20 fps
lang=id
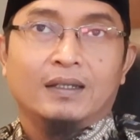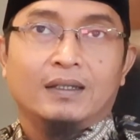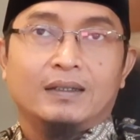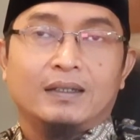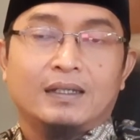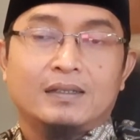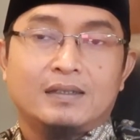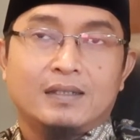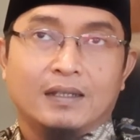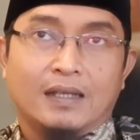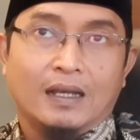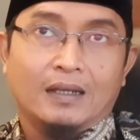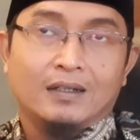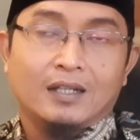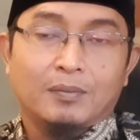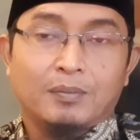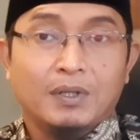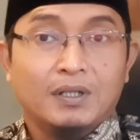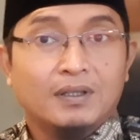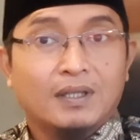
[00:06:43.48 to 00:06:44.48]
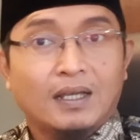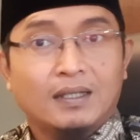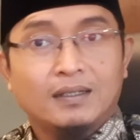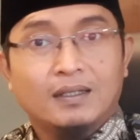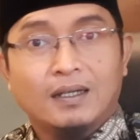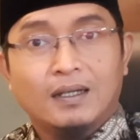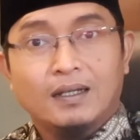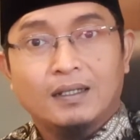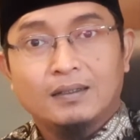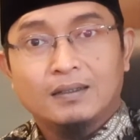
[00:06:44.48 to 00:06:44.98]
Ya, jika ada
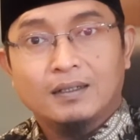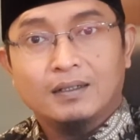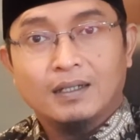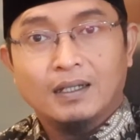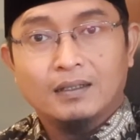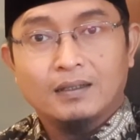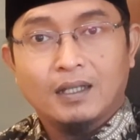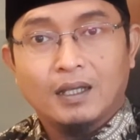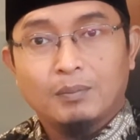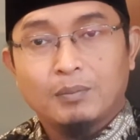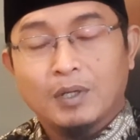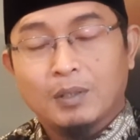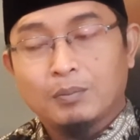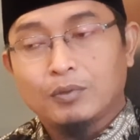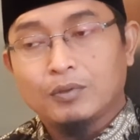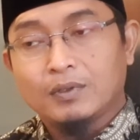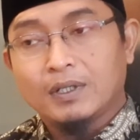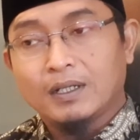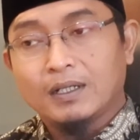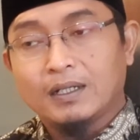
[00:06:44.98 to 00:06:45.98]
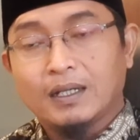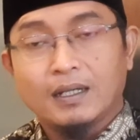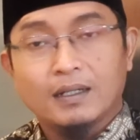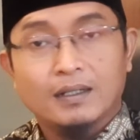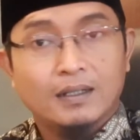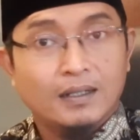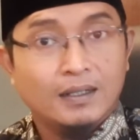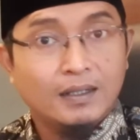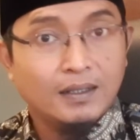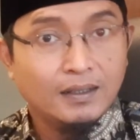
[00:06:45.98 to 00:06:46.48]
pertanyaan terkait apapun dari
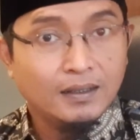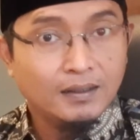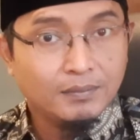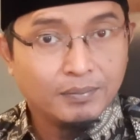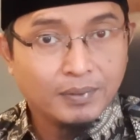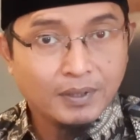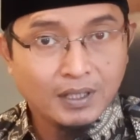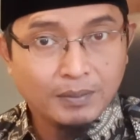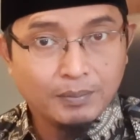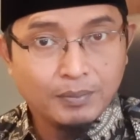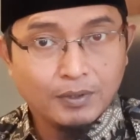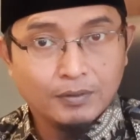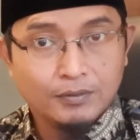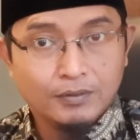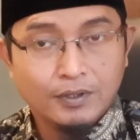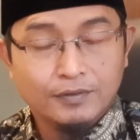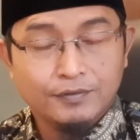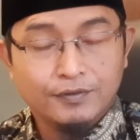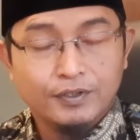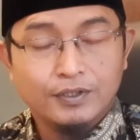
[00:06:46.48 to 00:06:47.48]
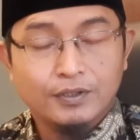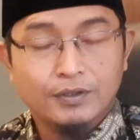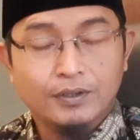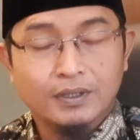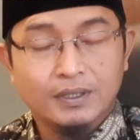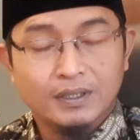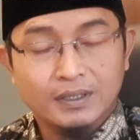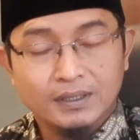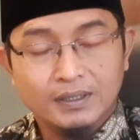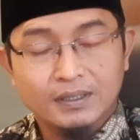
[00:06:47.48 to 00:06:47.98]
Anda, para penonton video
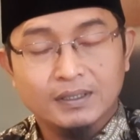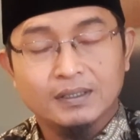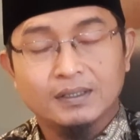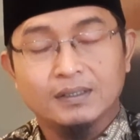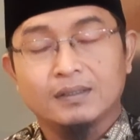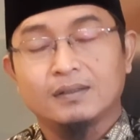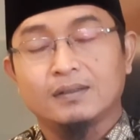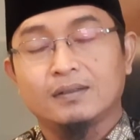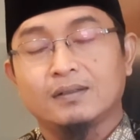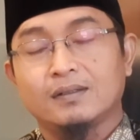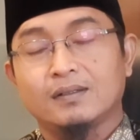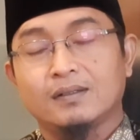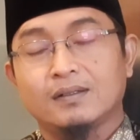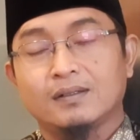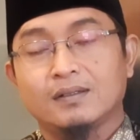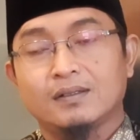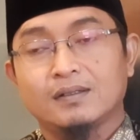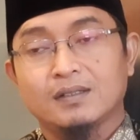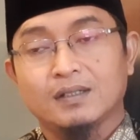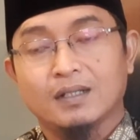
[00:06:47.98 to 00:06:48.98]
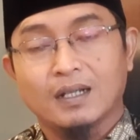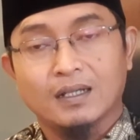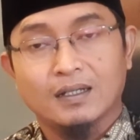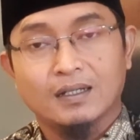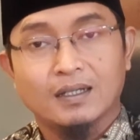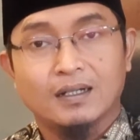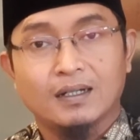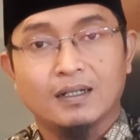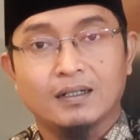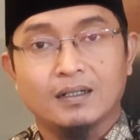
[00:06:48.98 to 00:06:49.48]
ini,
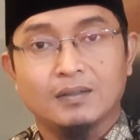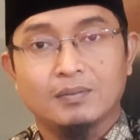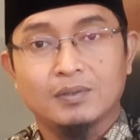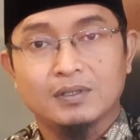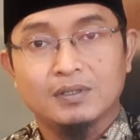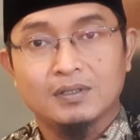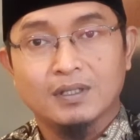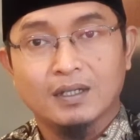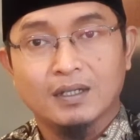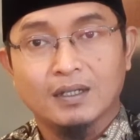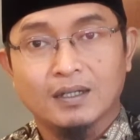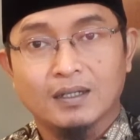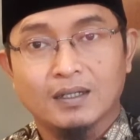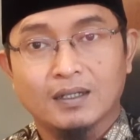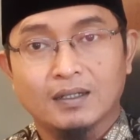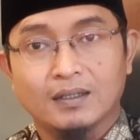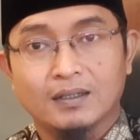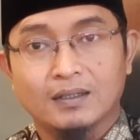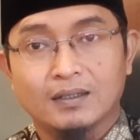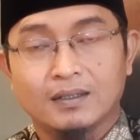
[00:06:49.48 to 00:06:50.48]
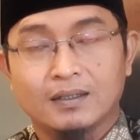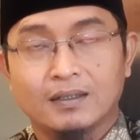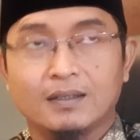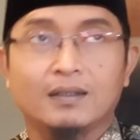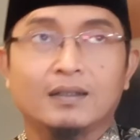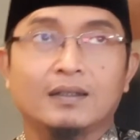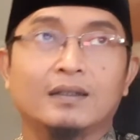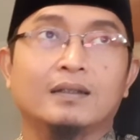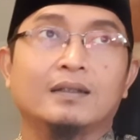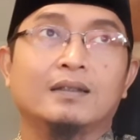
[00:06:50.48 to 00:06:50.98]
silahkan Anda bisa
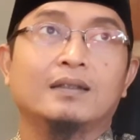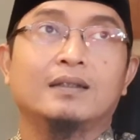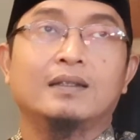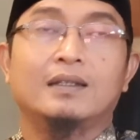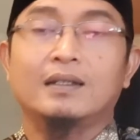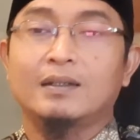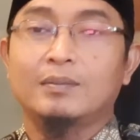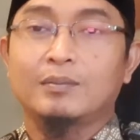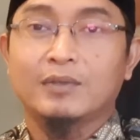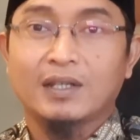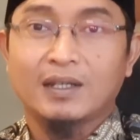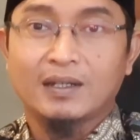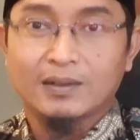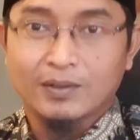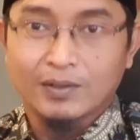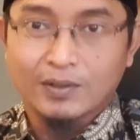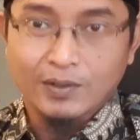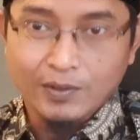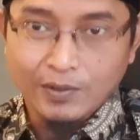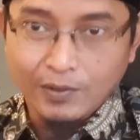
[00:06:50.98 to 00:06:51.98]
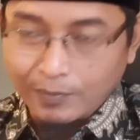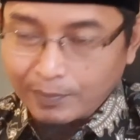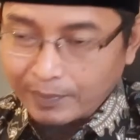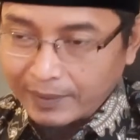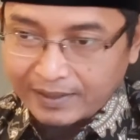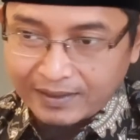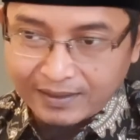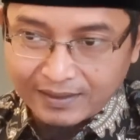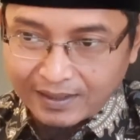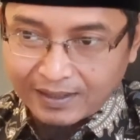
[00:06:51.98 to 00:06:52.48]
kirimkan
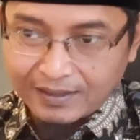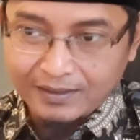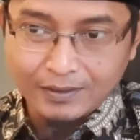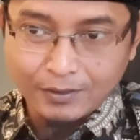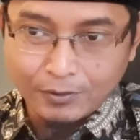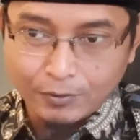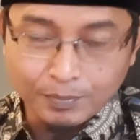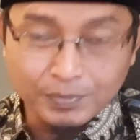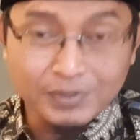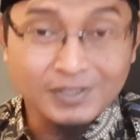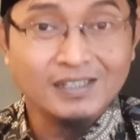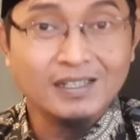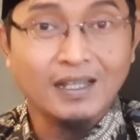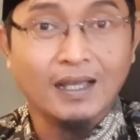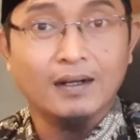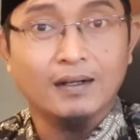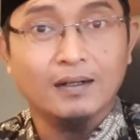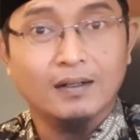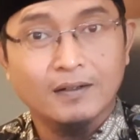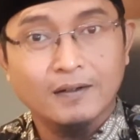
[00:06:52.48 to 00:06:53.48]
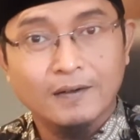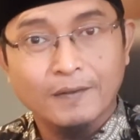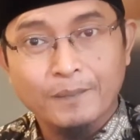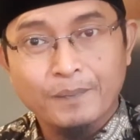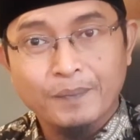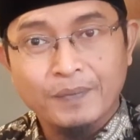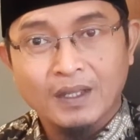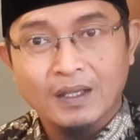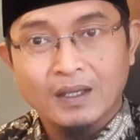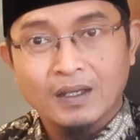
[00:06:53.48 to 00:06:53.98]
komen atau pesan
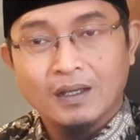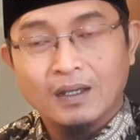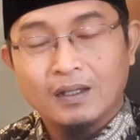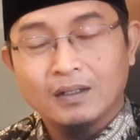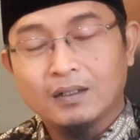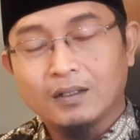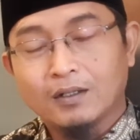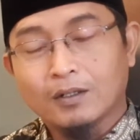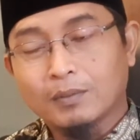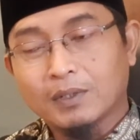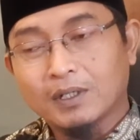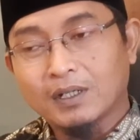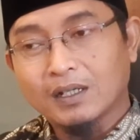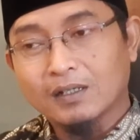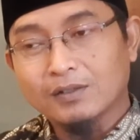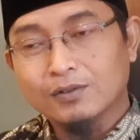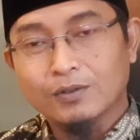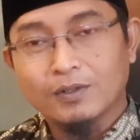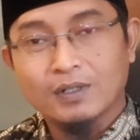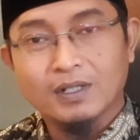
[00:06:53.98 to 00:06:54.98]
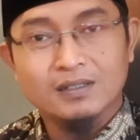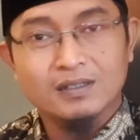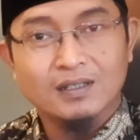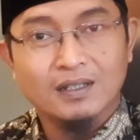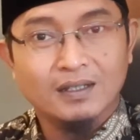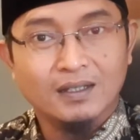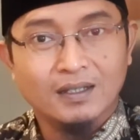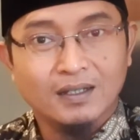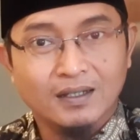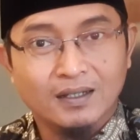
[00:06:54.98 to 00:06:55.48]
di nomor yang sudah
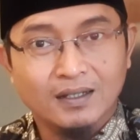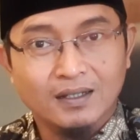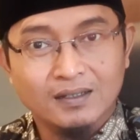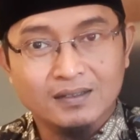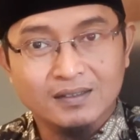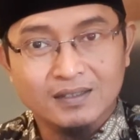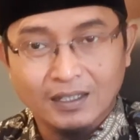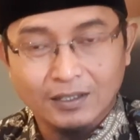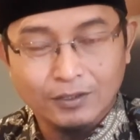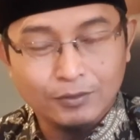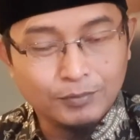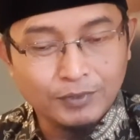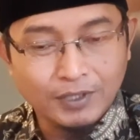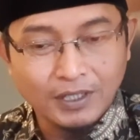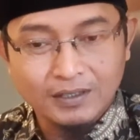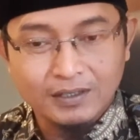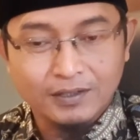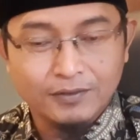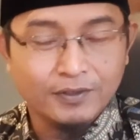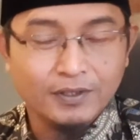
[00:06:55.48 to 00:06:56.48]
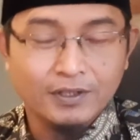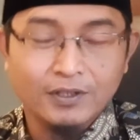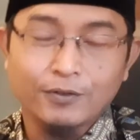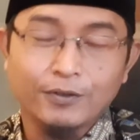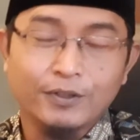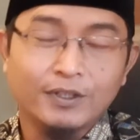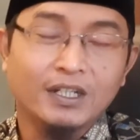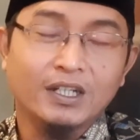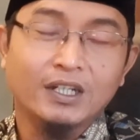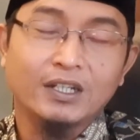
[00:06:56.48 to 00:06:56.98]
saya cantumkan di video
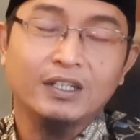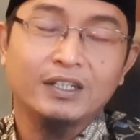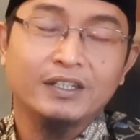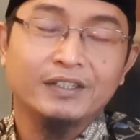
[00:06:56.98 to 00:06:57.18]
ini.